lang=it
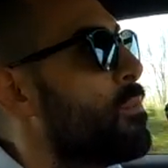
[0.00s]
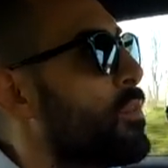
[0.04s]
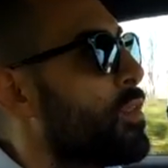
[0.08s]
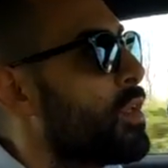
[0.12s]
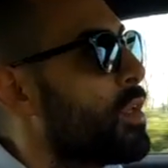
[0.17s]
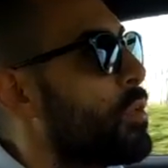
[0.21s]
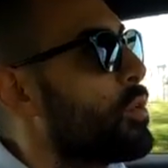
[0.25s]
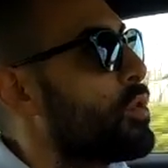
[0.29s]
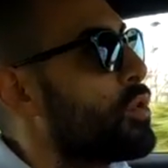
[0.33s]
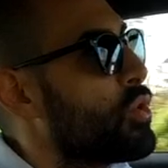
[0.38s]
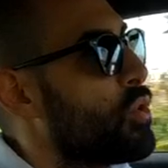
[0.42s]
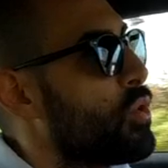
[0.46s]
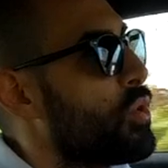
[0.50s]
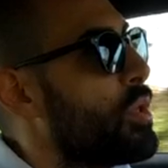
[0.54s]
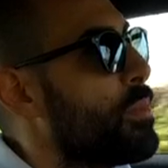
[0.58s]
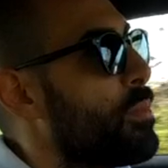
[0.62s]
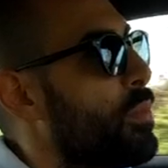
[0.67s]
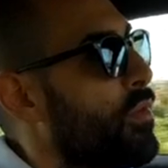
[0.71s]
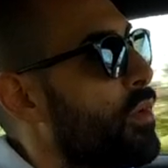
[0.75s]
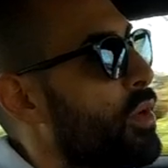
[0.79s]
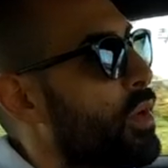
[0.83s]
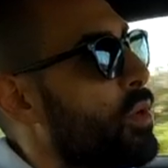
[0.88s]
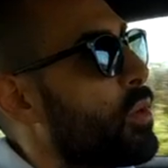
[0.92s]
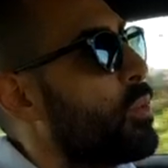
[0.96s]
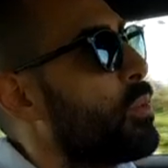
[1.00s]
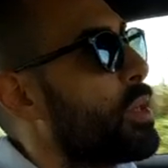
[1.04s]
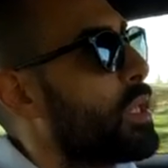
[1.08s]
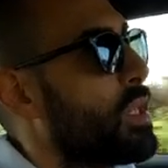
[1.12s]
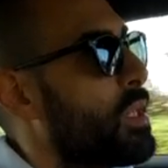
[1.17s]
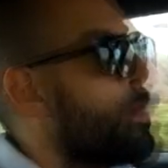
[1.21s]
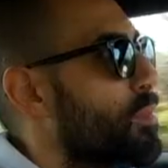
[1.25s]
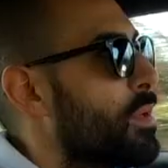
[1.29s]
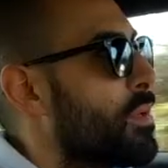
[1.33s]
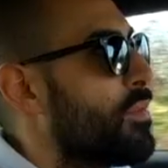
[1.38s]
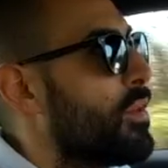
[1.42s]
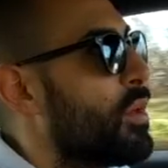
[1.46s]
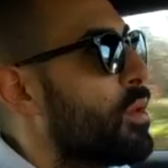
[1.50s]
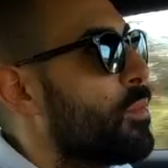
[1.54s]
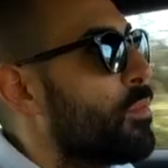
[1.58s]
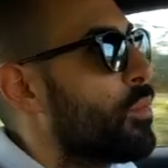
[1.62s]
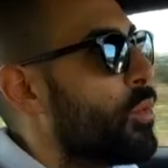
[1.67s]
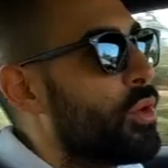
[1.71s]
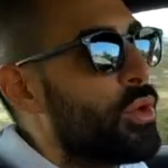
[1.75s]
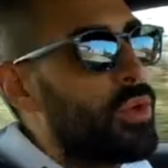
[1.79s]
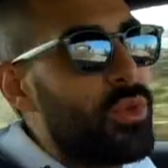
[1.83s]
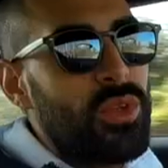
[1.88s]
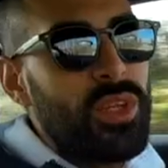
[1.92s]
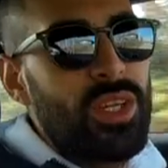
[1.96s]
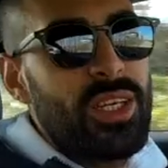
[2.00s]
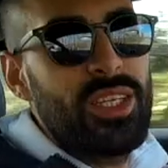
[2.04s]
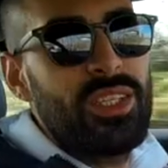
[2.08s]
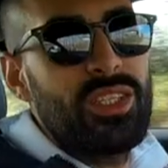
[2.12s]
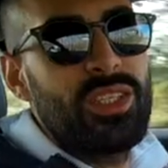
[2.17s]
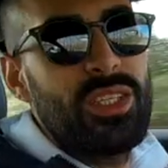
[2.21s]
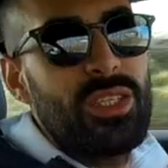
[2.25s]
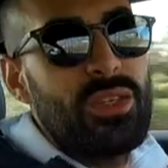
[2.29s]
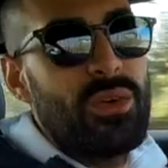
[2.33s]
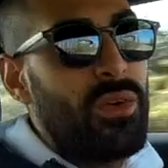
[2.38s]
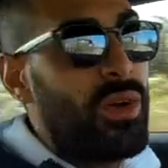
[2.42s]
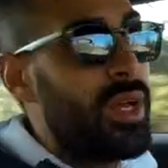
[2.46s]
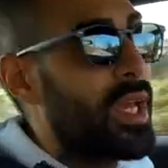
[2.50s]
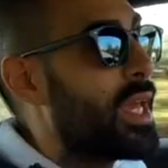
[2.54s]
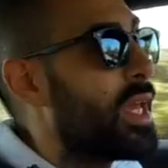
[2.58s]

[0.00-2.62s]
di questo tipo viene comprata per fare fare un pochino di casino